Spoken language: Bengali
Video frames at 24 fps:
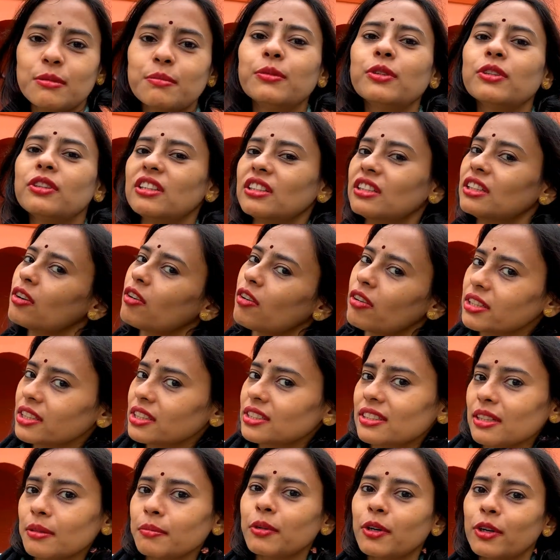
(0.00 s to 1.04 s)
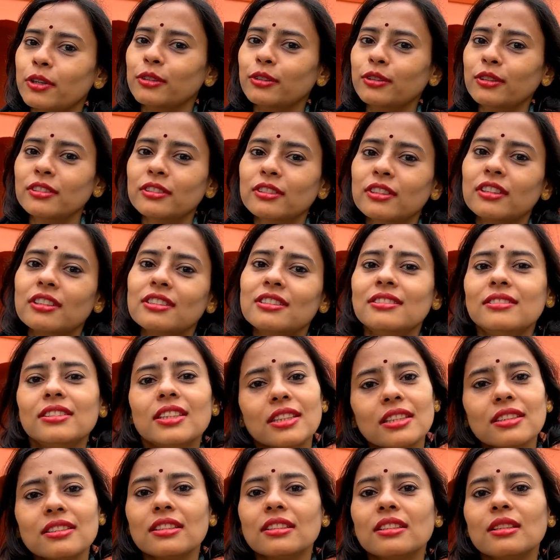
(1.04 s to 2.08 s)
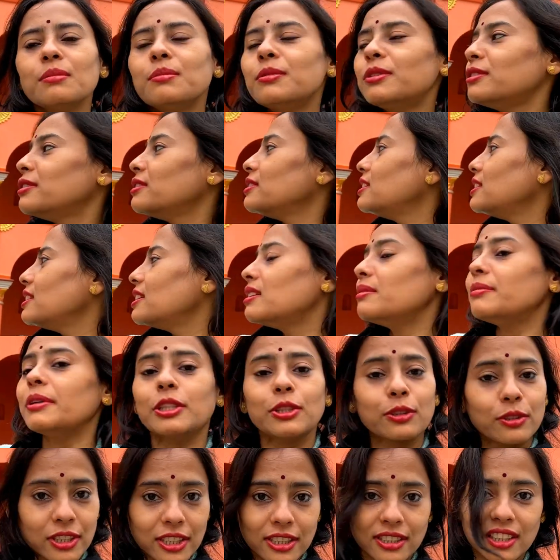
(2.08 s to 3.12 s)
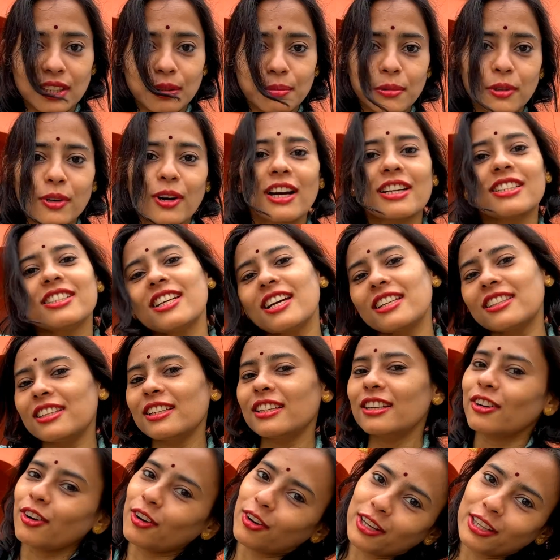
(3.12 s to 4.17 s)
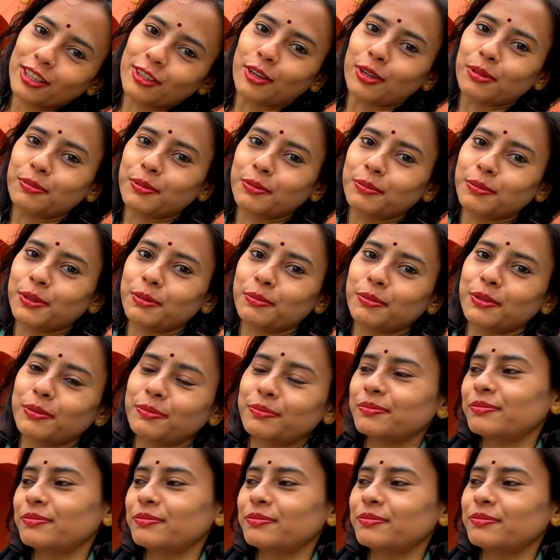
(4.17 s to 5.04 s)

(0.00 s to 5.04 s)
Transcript: মন্দিরটা অনেকটা বড় যেতে যেতে মন্দিরের ভেতরটা দেখবো আর সাথে অনেক গল্প বলবো